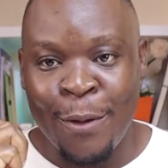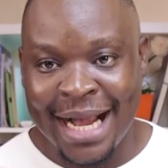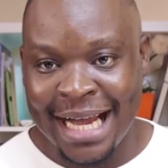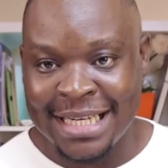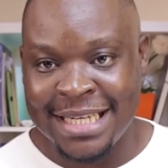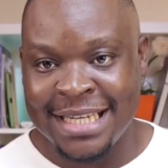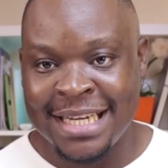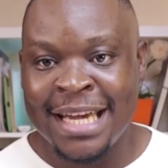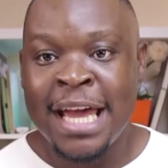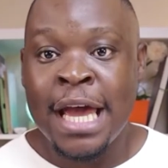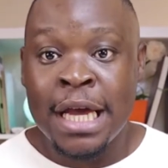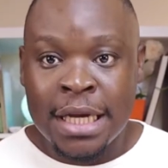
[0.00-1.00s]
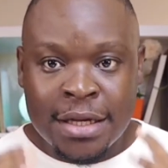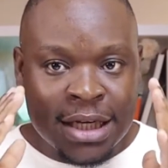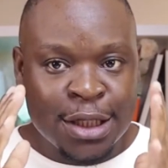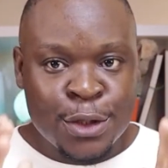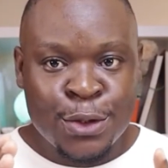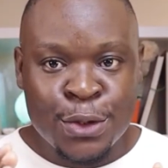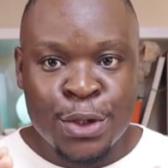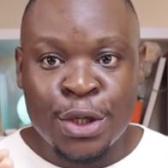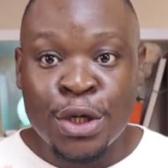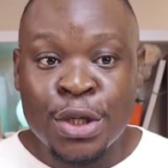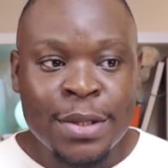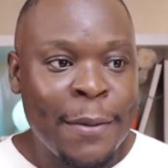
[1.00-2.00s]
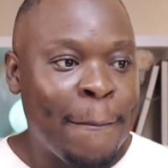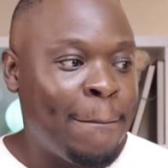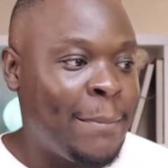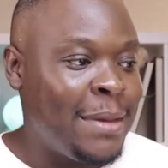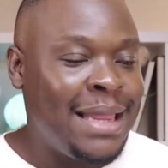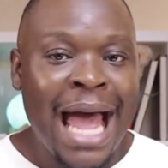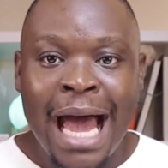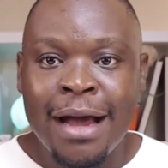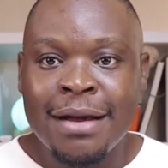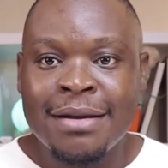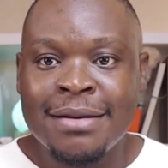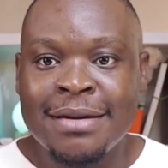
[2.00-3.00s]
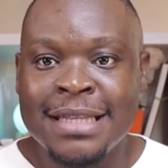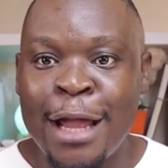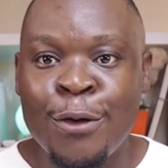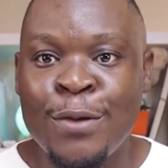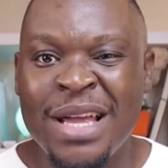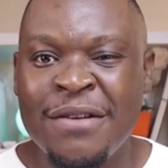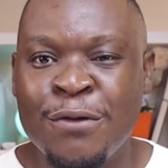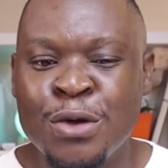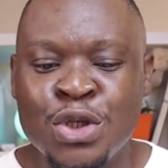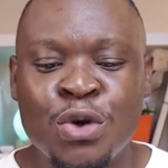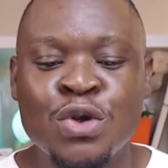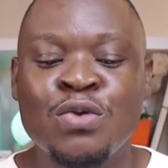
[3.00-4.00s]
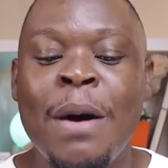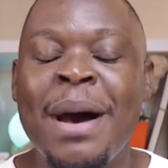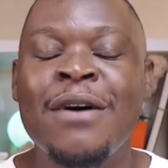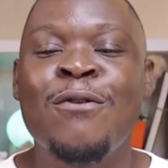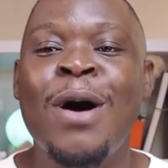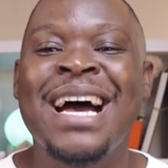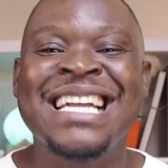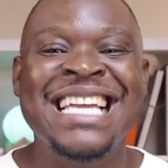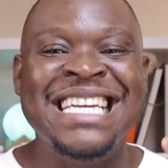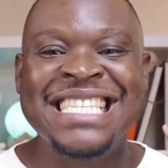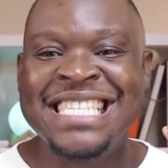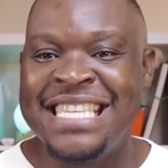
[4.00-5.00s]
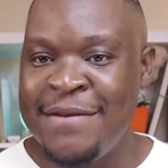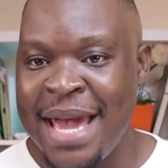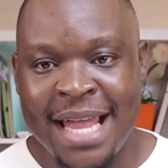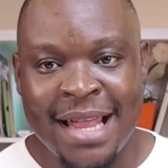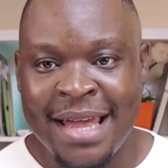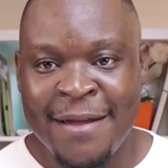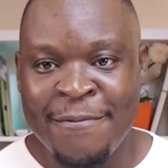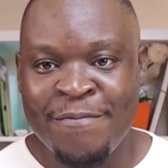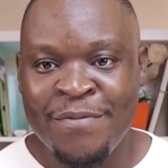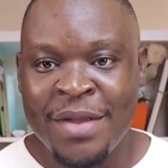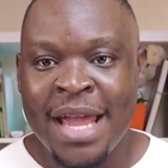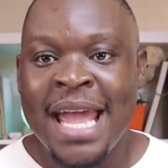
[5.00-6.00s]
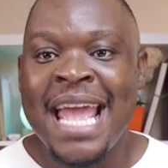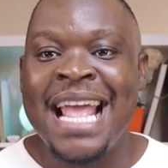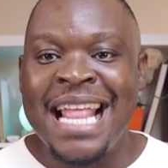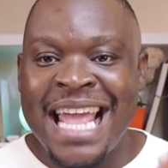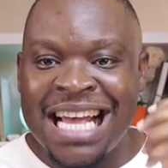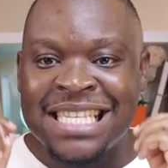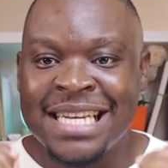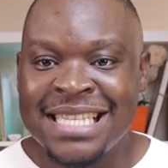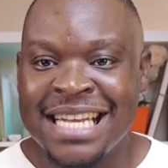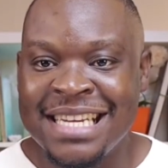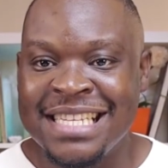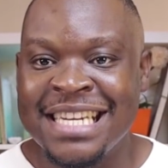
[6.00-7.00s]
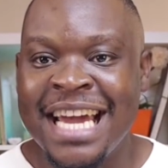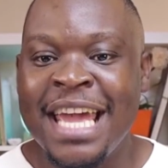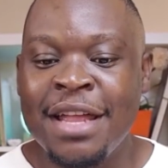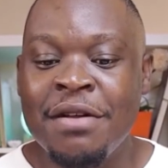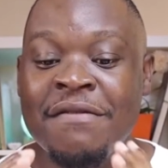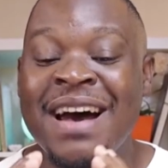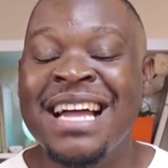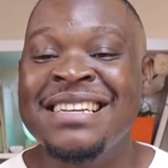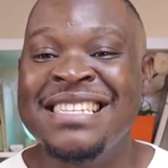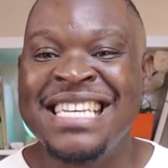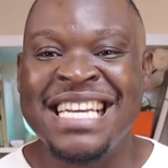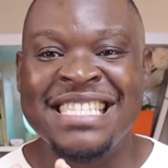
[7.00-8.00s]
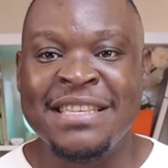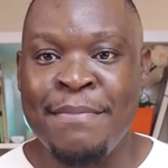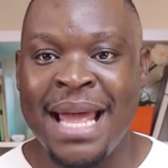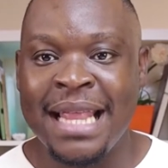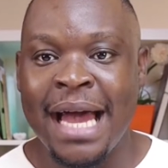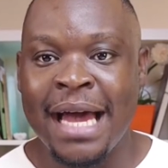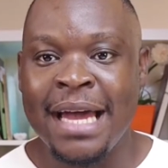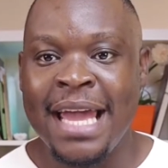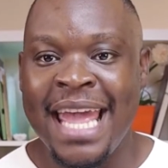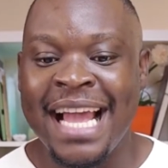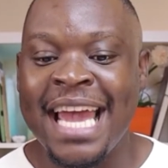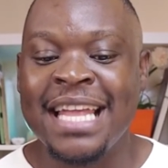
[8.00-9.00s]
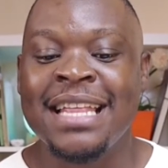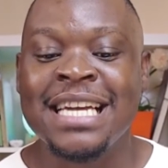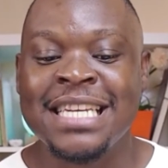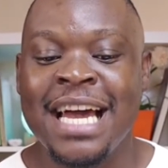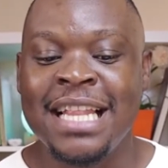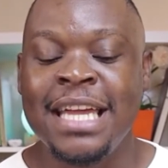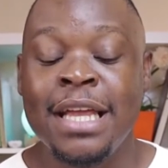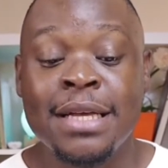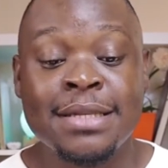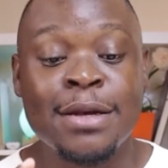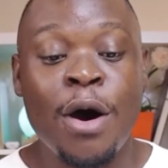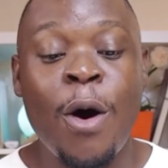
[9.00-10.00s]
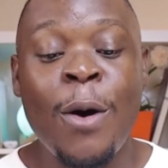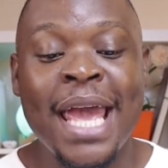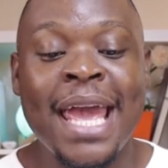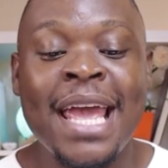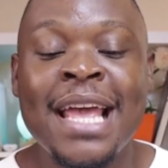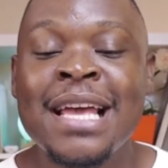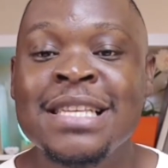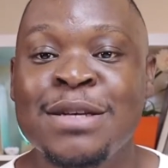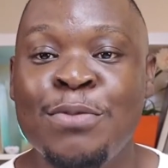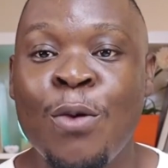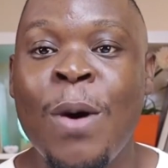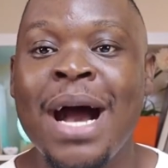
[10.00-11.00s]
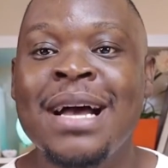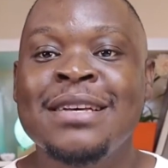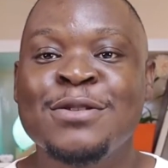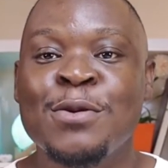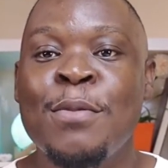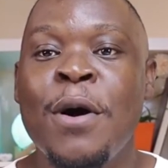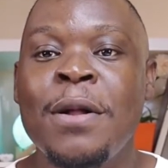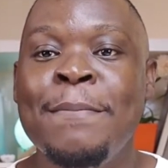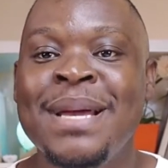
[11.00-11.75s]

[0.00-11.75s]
to catch. Je suis sûr que là, dans ton téléphone, tu reçois parfois des emails. Est-ce que ça te dirait de vendre ces emails-là et gagner de l'argent en ligne? Ok, c'est pourquoi Small